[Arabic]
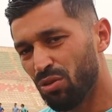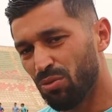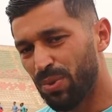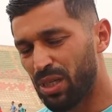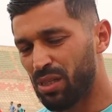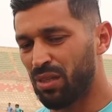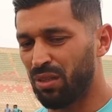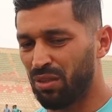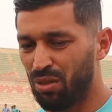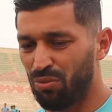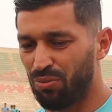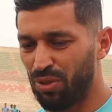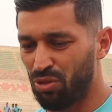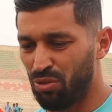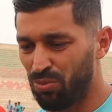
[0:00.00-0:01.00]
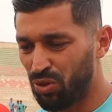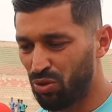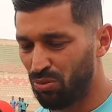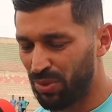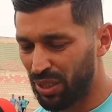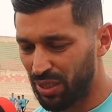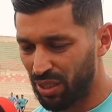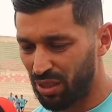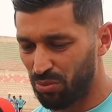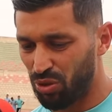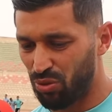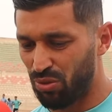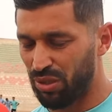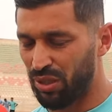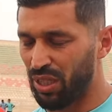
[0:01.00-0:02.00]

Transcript: بارك الله فيكم نتوما ثاني مشكورين